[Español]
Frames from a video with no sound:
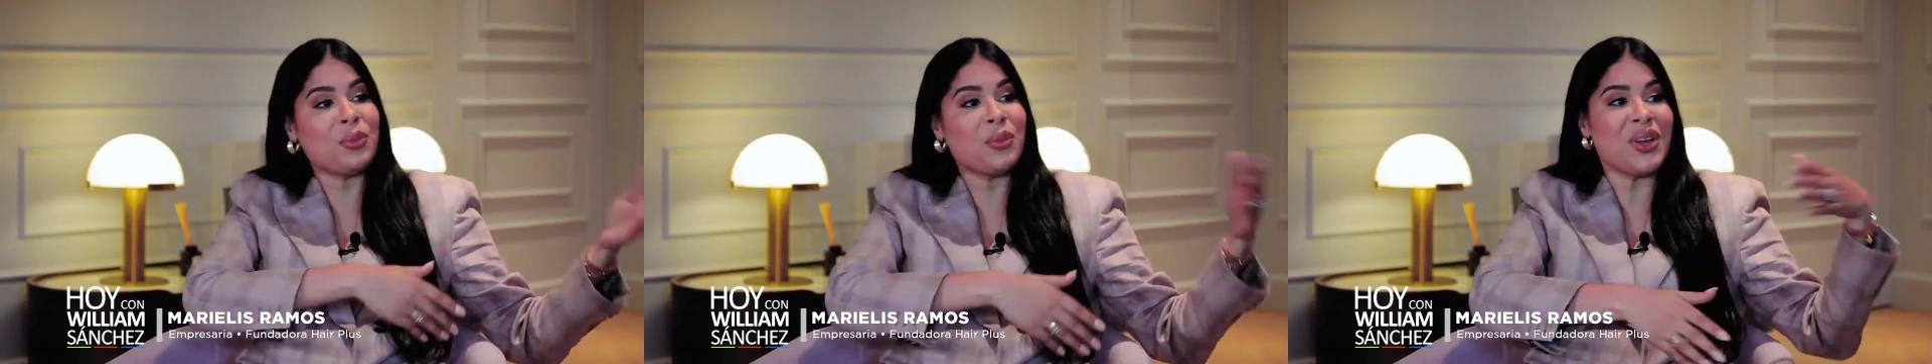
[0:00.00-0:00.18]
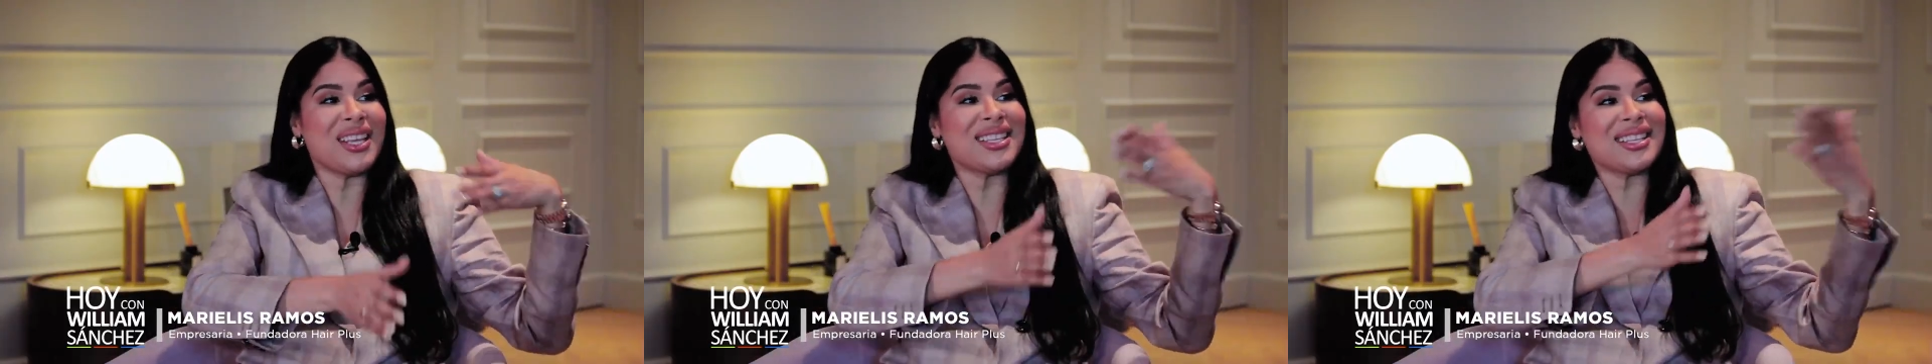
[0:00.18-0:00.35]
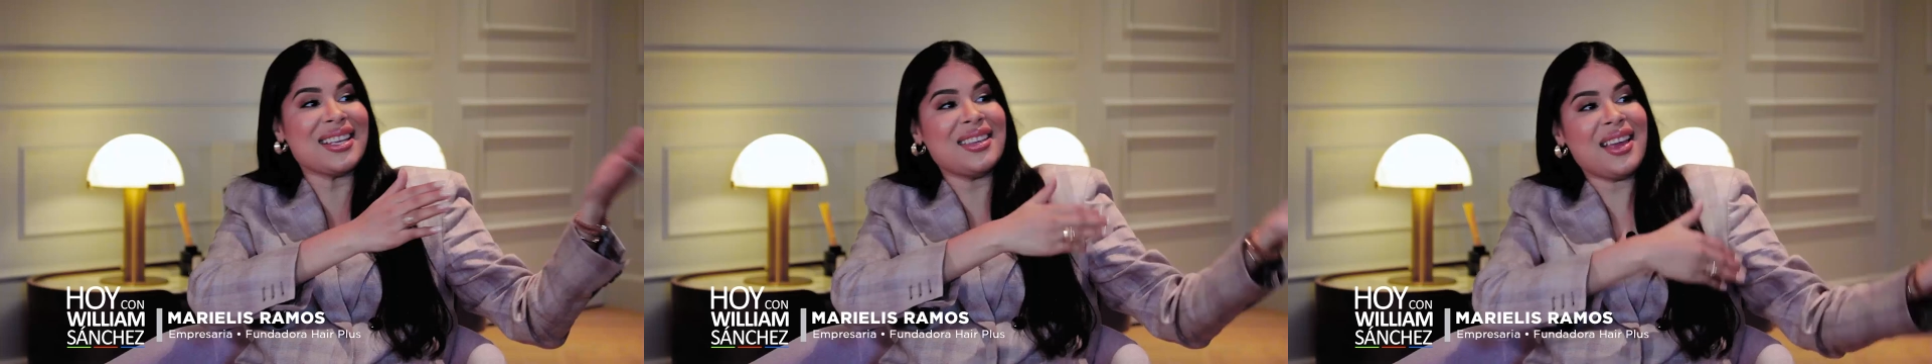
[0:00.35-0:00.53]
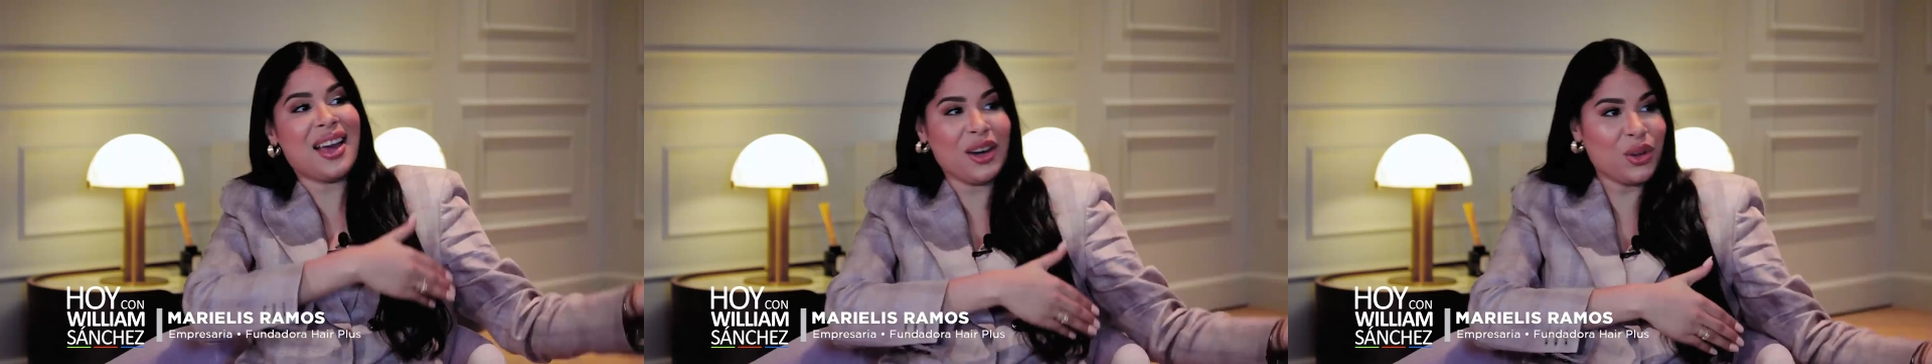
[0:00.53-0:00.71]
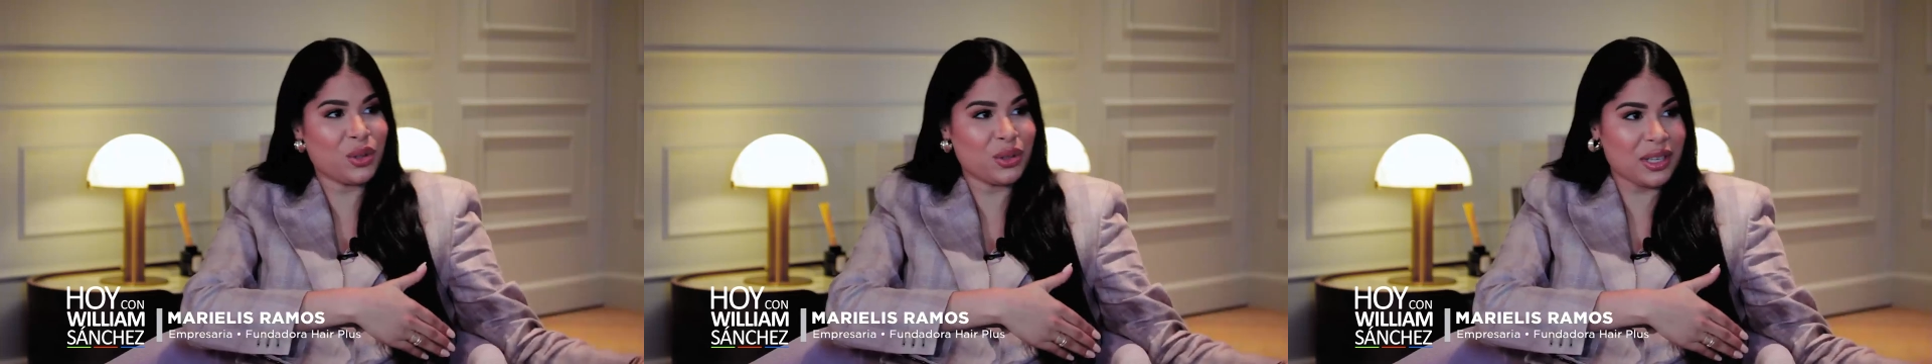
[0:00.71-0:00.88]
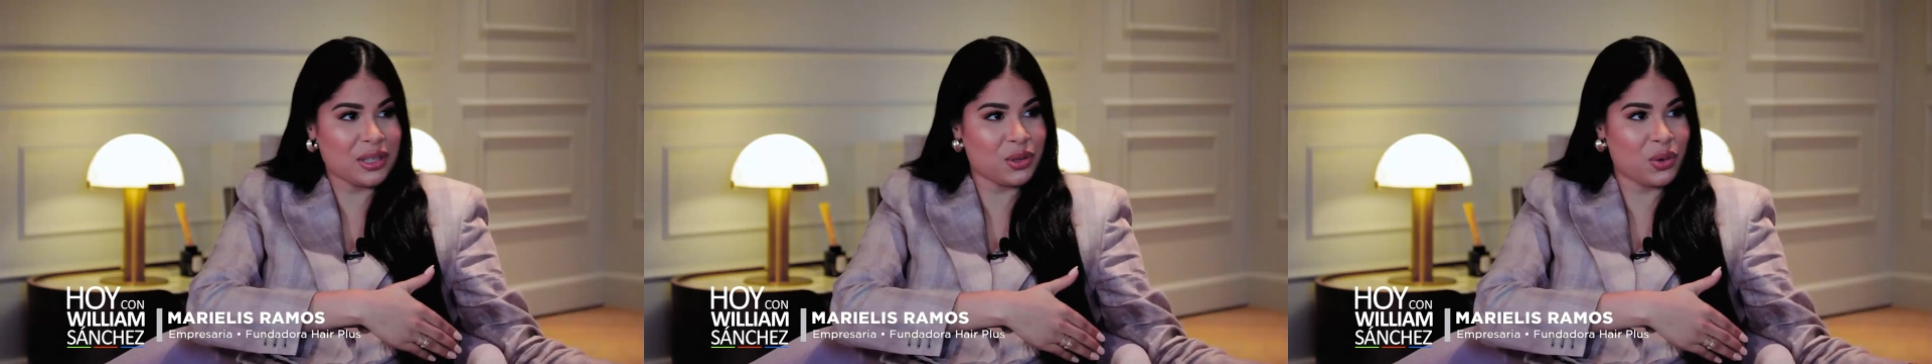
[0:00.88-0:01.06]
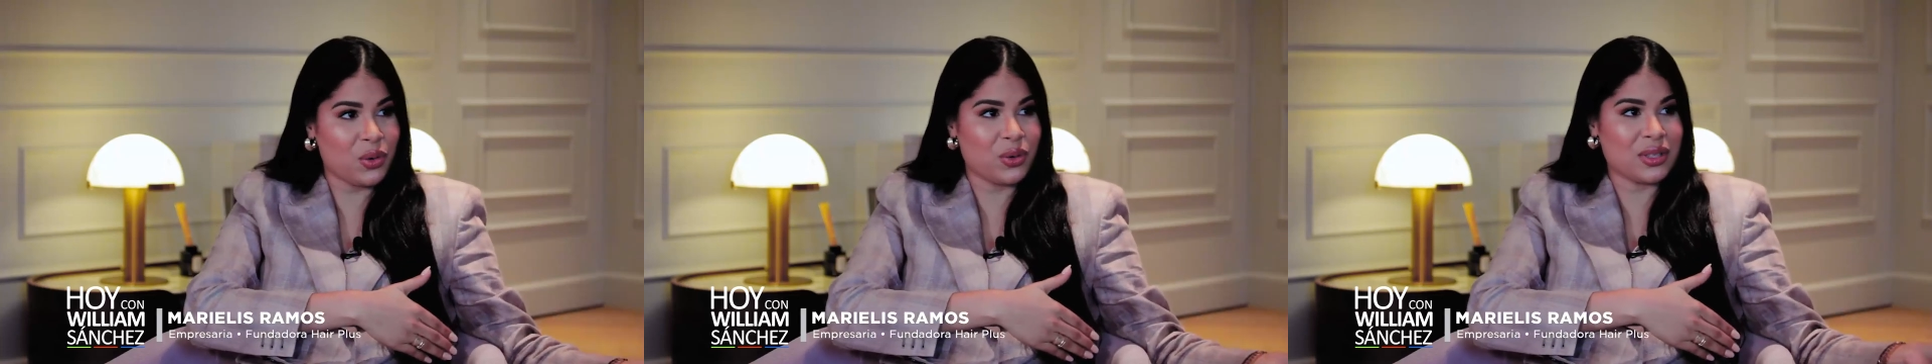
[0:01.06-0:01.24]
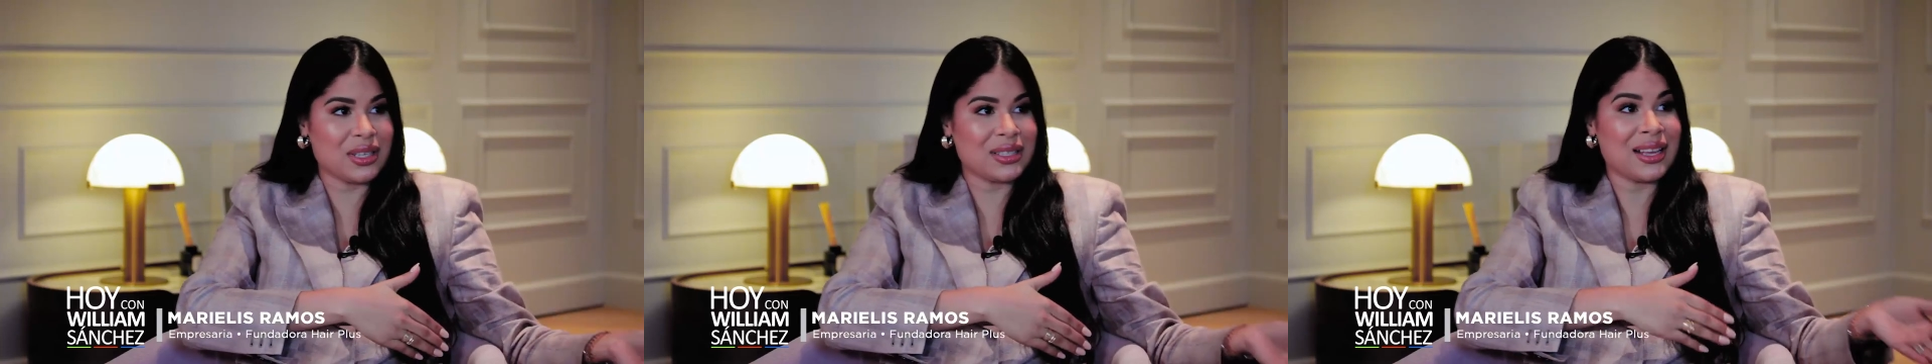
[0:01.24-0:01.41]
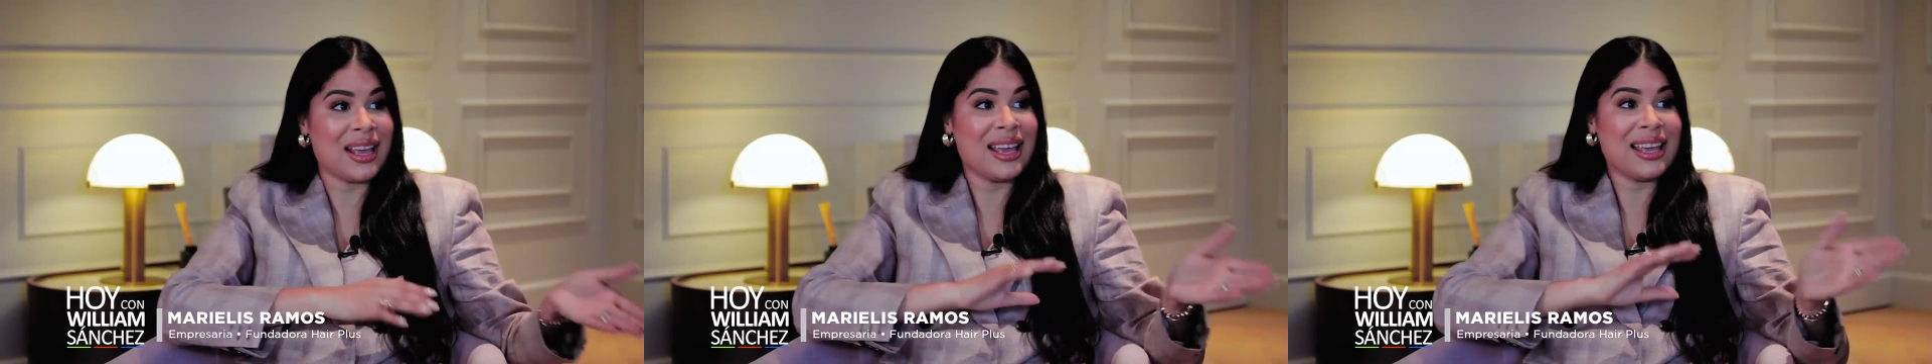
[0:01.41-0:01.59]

puede enseñarle otras cosas